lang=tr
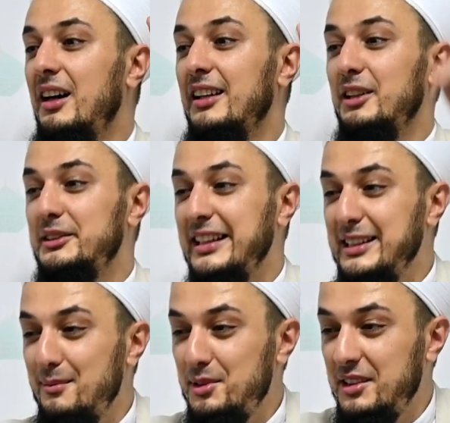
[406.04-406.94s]
Allah Teala
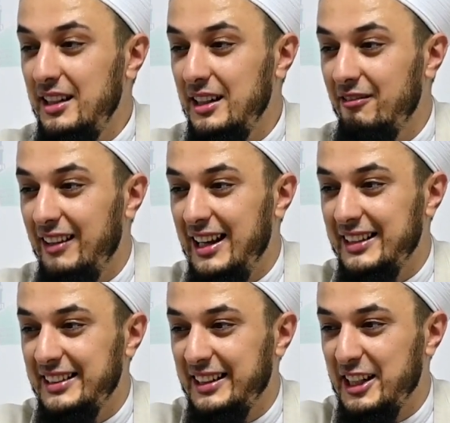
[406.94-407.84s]
ne demişti? Ve
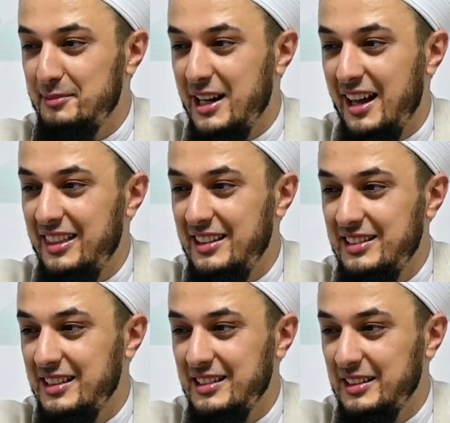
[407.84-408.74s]
la takraba zi
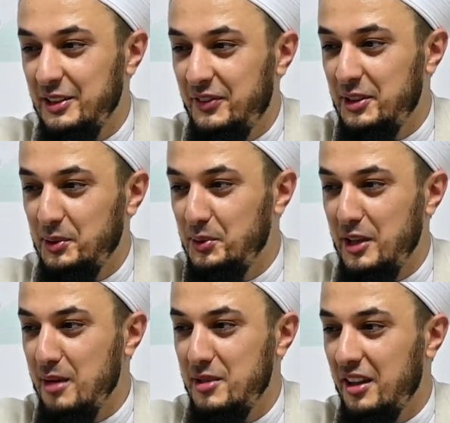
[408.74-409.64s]
şecerete
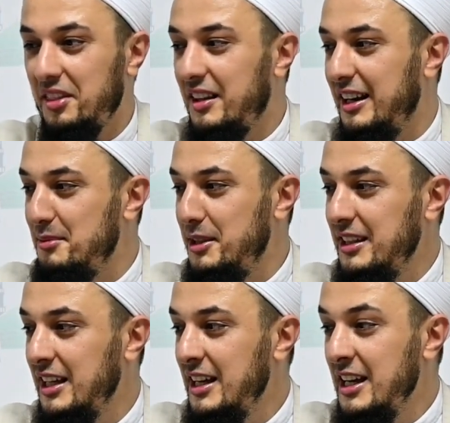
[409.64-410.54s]
fetekuna
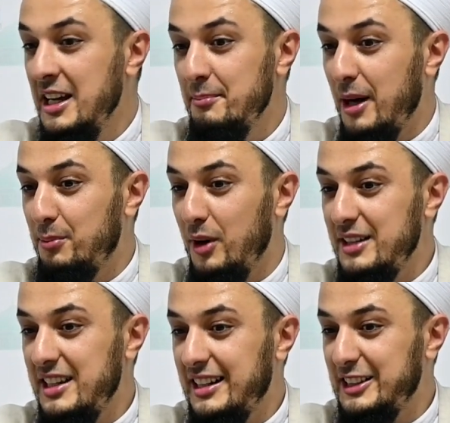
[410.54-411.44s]
zalimin. Bak bu
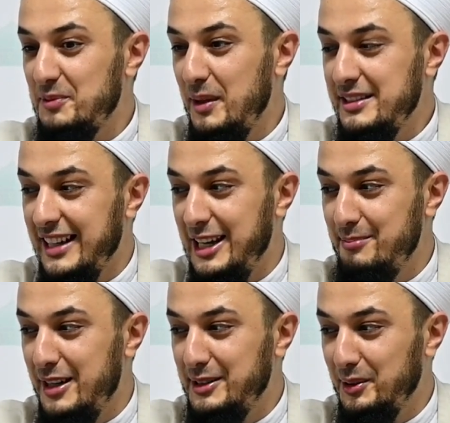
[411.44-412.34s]
ağaca yaklaşmayın
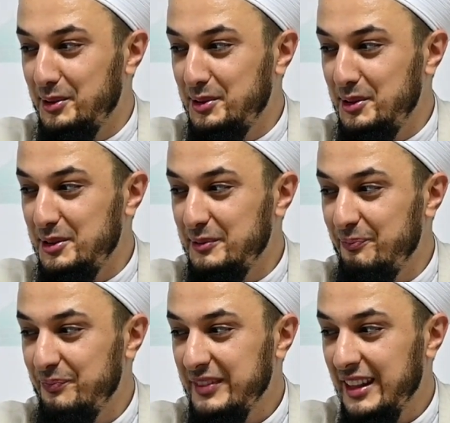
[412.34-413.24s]
zalimlerden olursunuz.
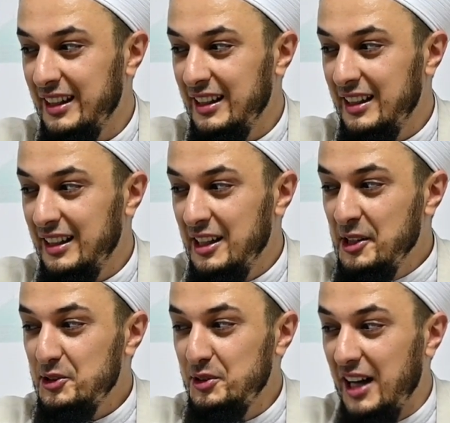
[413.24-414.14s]

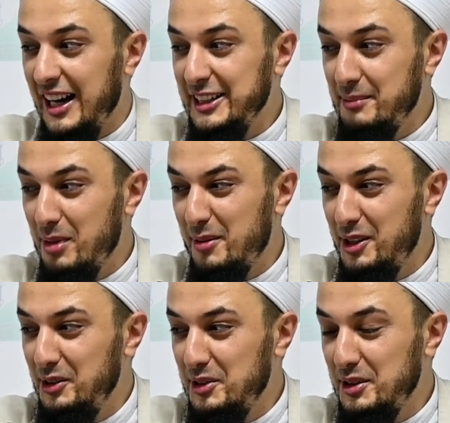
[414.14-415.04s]
Şimdi Adem baba
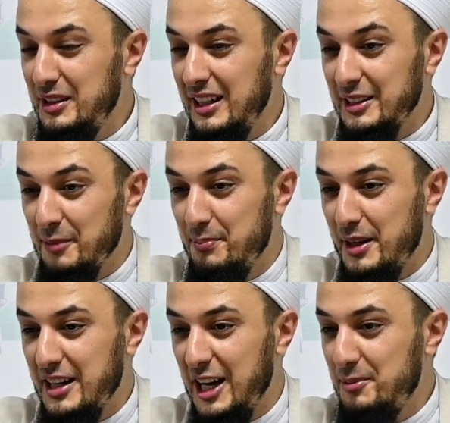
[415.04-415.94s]
ne diyor şimdi?
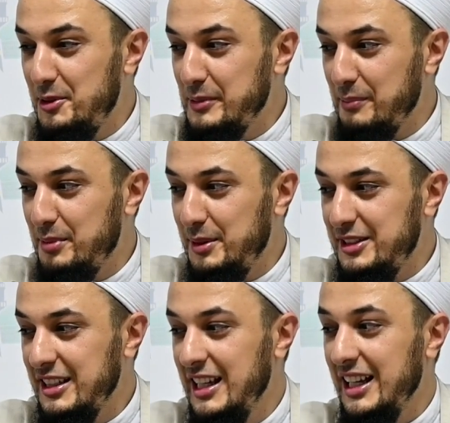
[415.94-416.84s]
Rabbena ey bizim
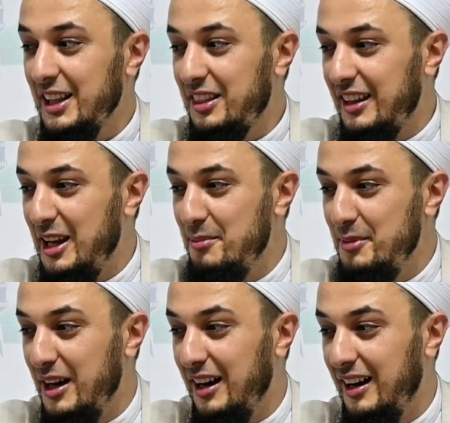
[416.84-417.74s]
Rabbimiz
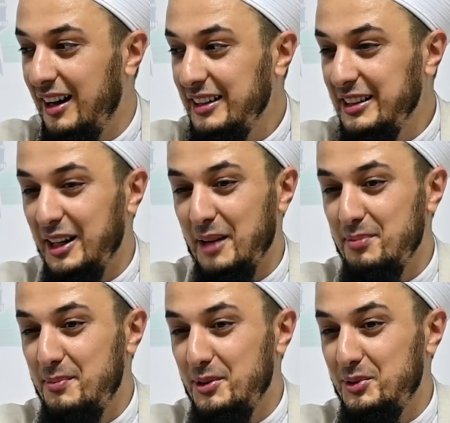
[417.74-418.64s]
zalemna. Ya
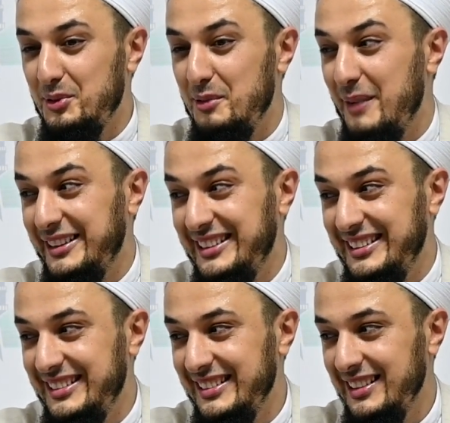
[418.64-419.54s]
Rabbi biz
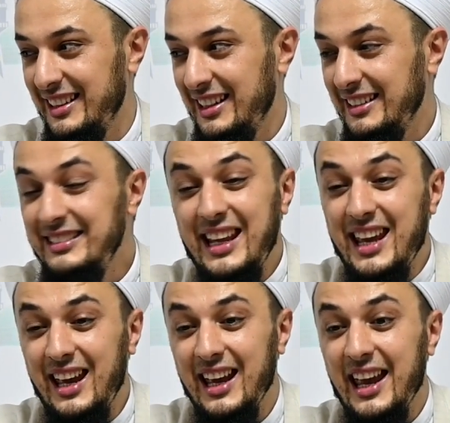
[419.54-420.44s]
zulmettik.
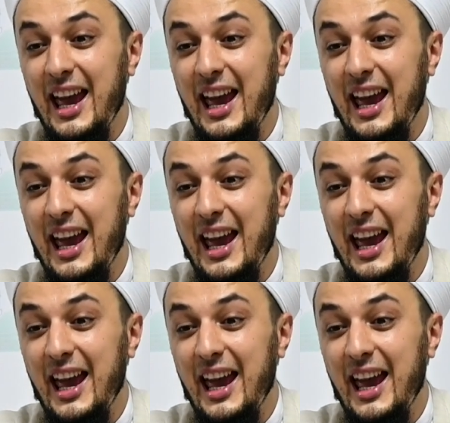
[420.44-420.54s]
Niye?